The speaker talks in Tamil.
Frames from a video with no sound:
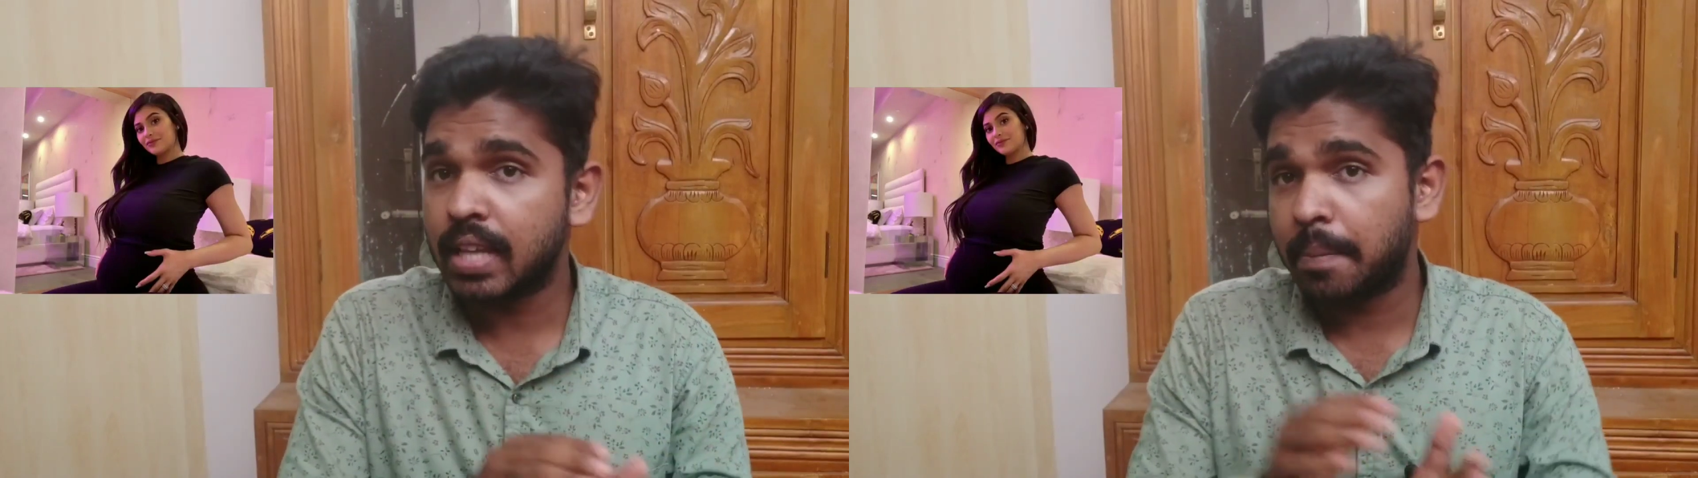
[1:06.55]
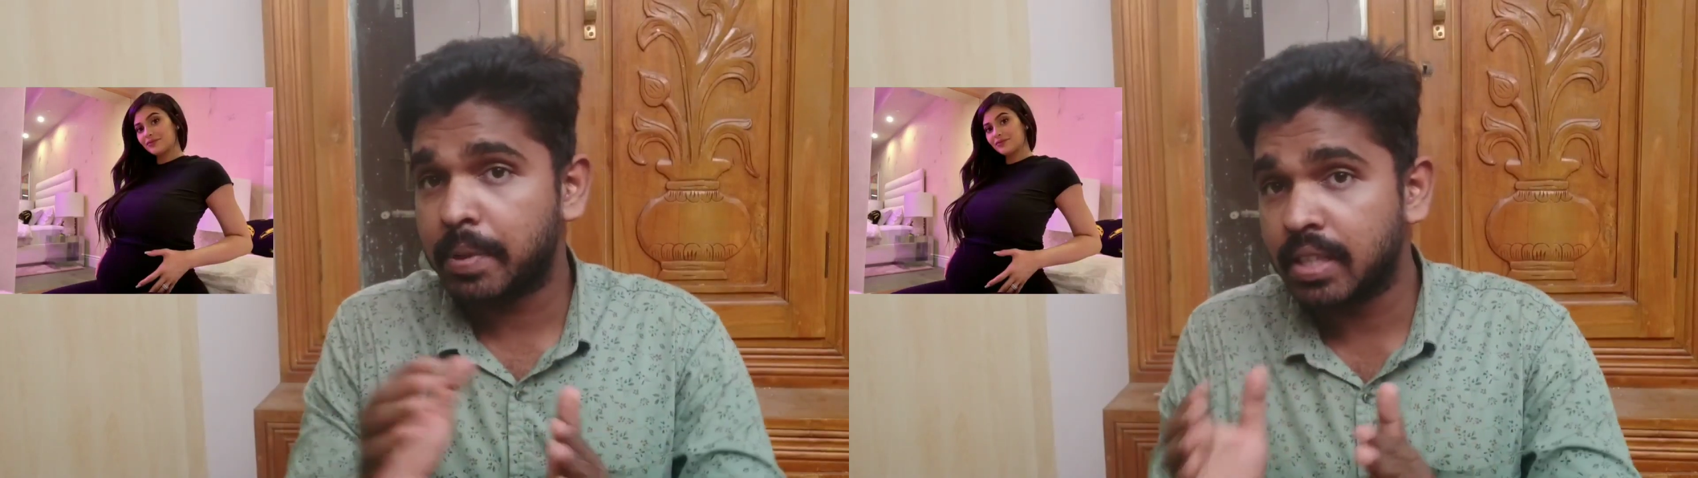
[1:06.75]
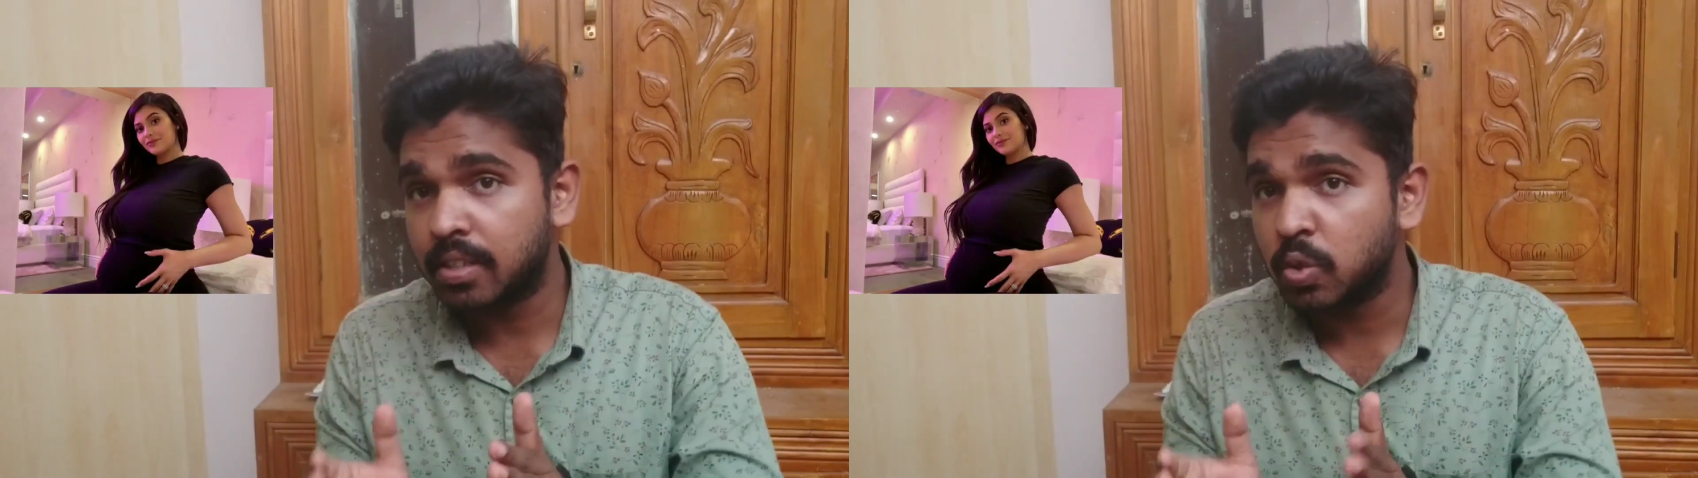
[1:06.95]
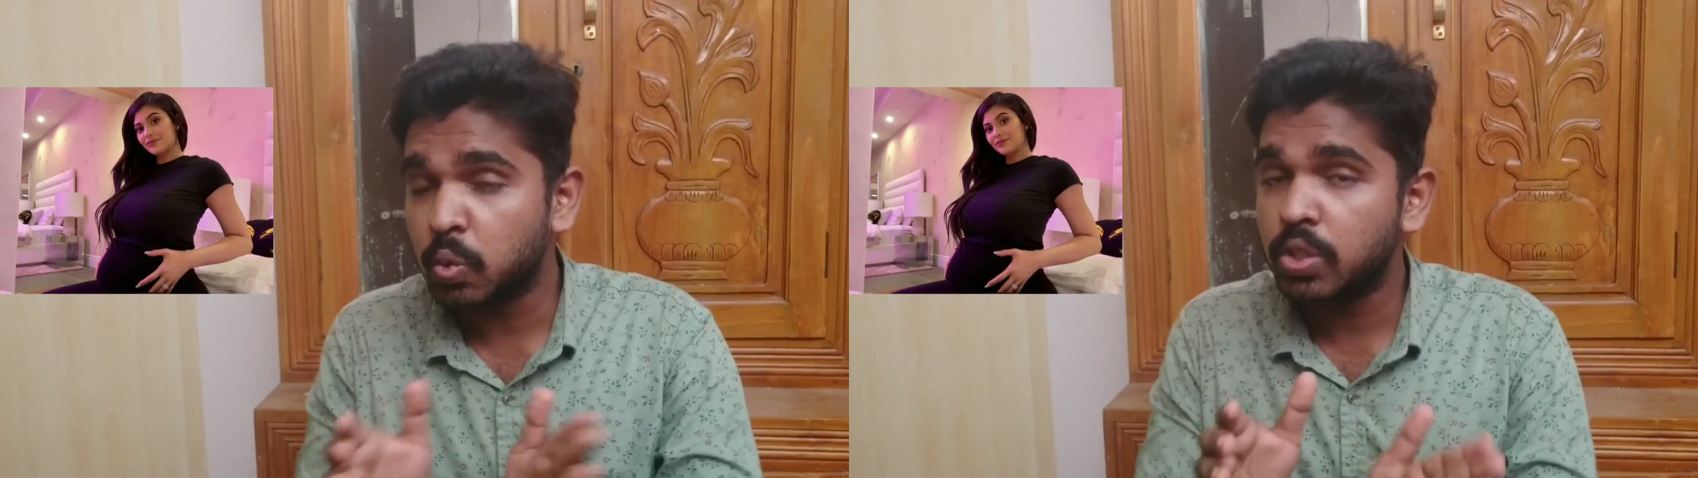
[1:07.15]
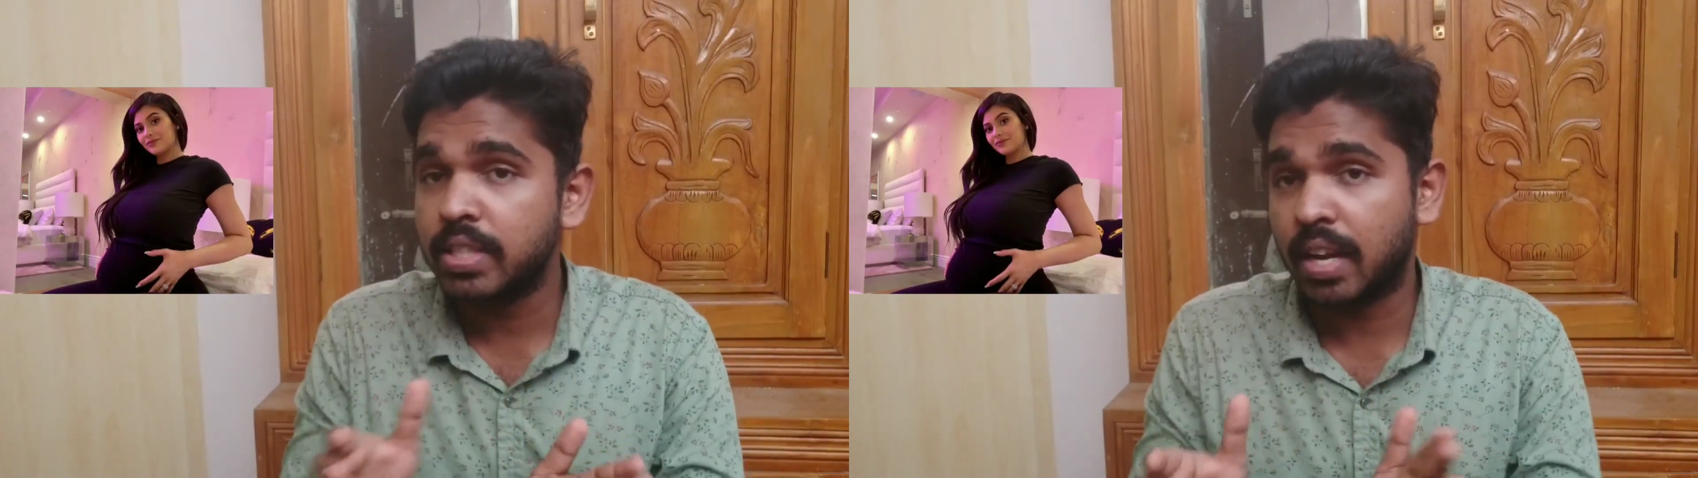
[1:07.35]
நாற்பதுலேருந்து
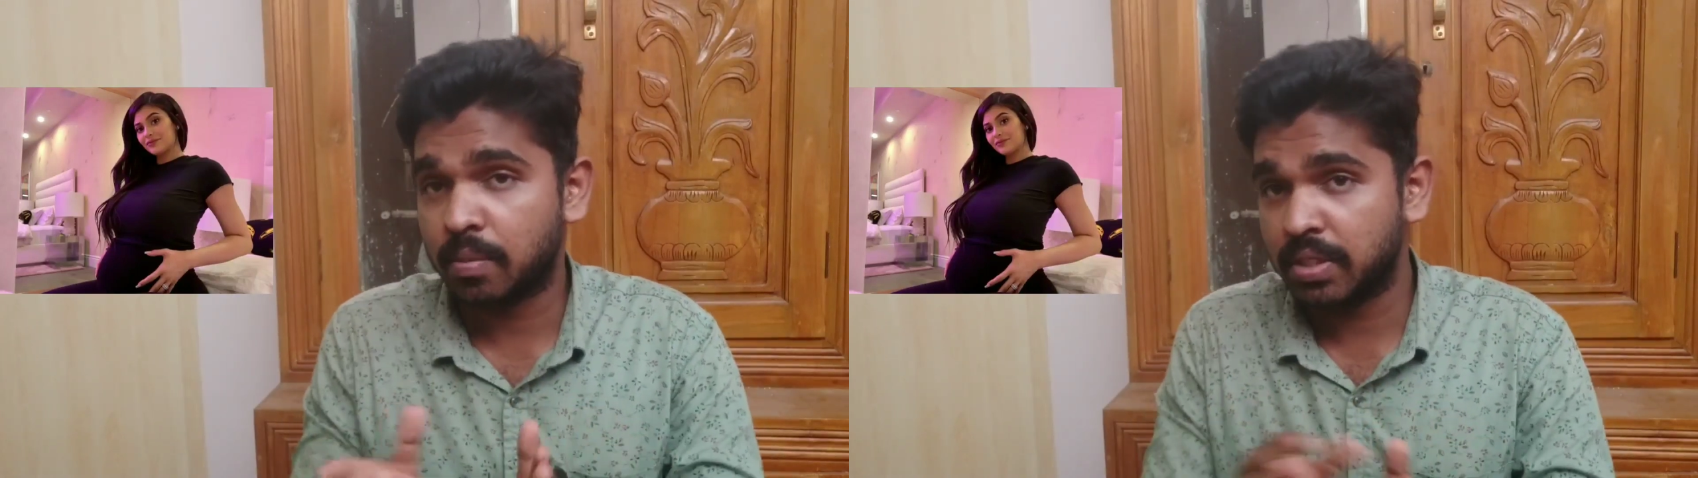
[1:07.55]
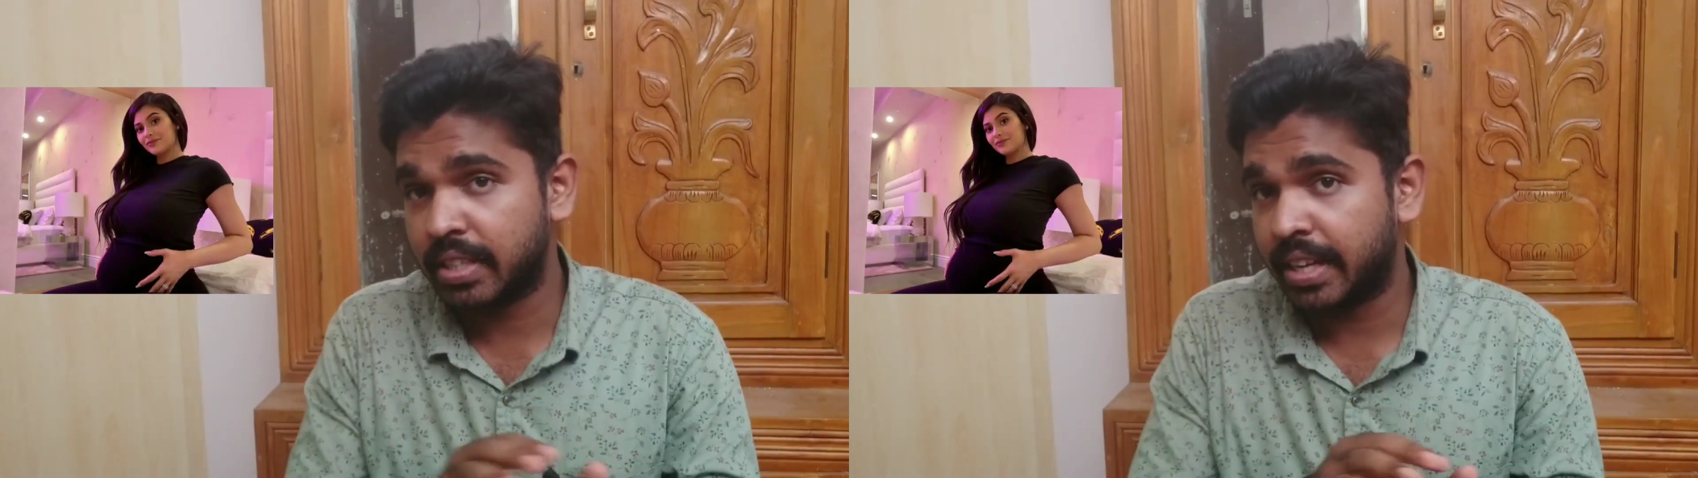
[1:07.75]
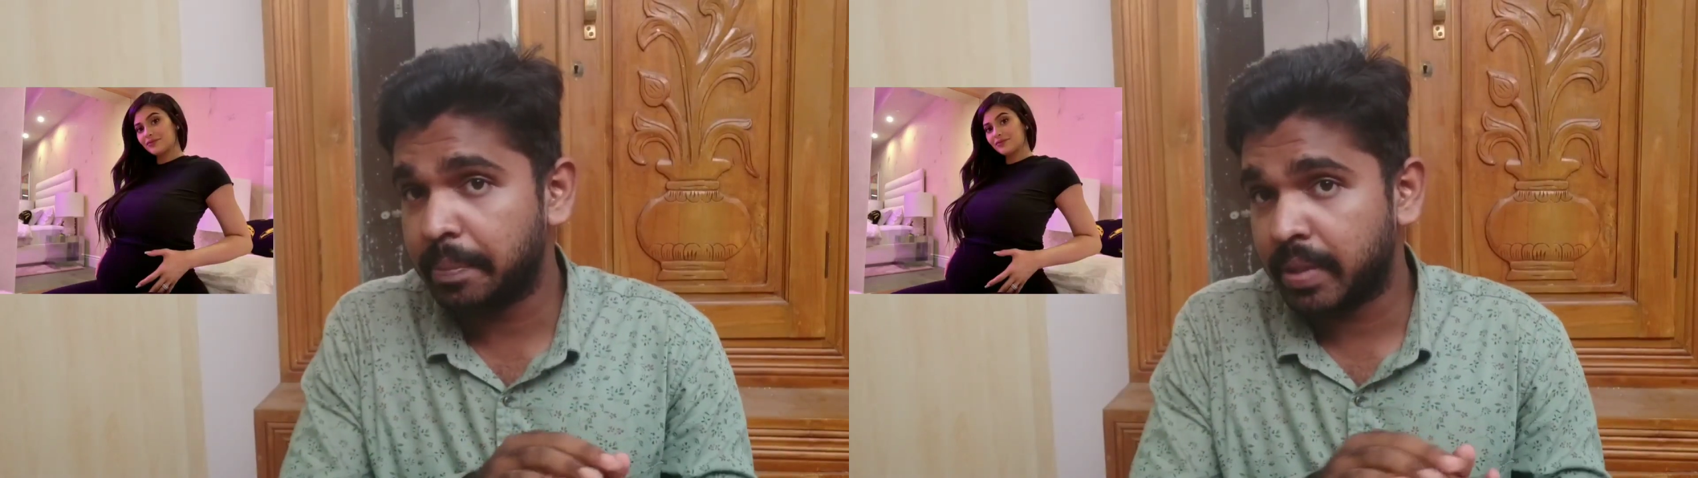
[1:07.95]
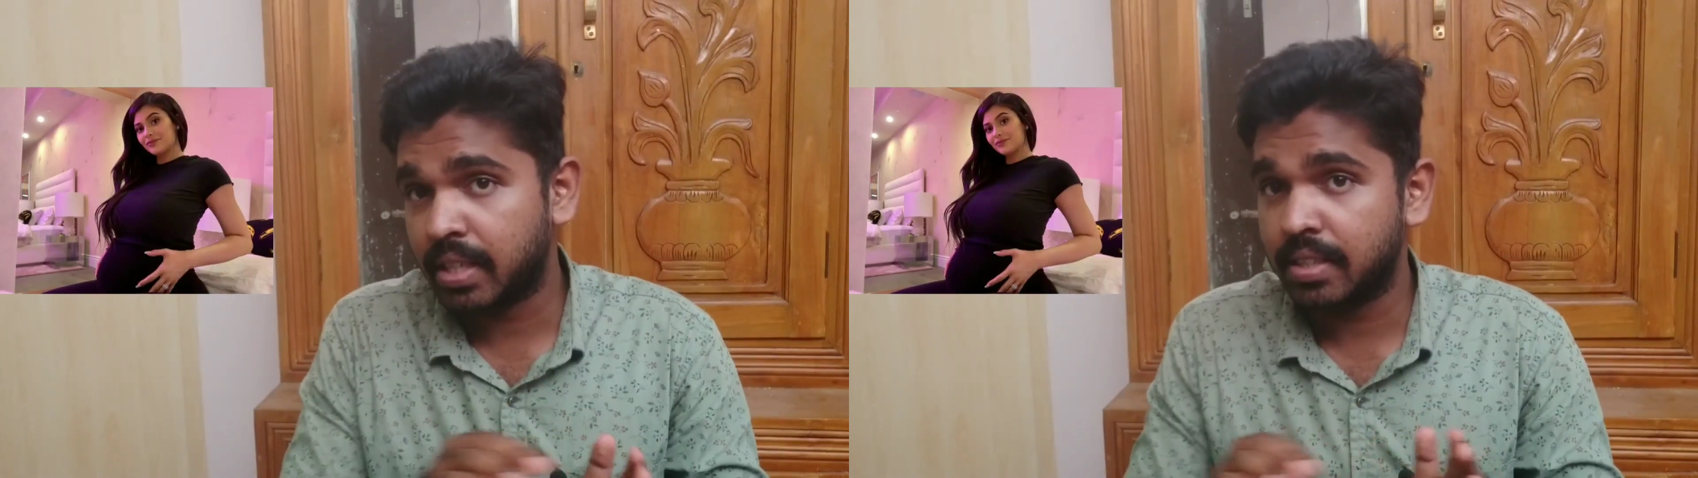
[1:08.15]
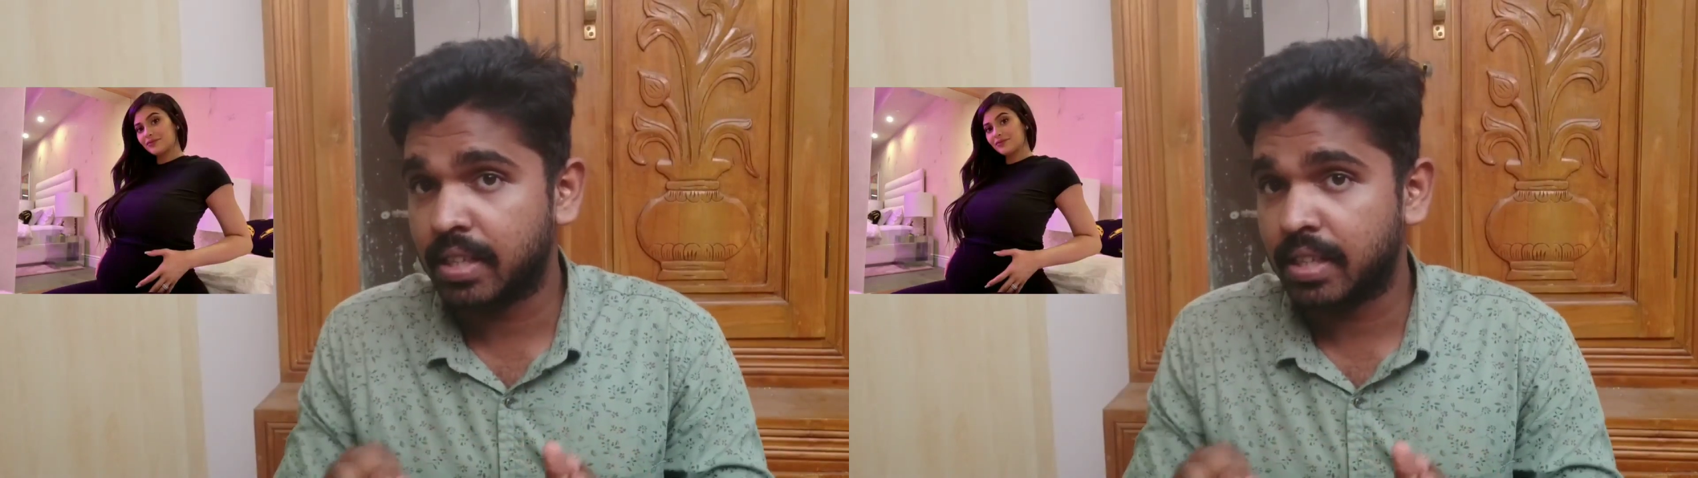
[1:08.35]
நூற்றி அறுபதுக்கு இடைப்பட்ட